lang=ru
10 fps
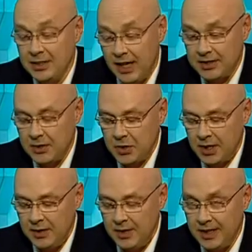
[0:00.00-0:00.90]
Да,
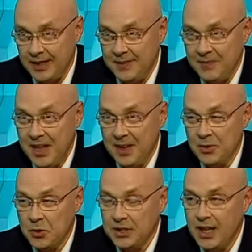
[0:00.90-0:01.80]
совершенно верно
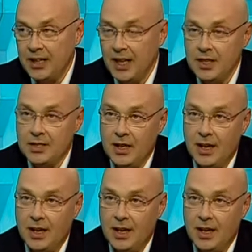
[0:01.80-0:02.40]
вы уже догадались.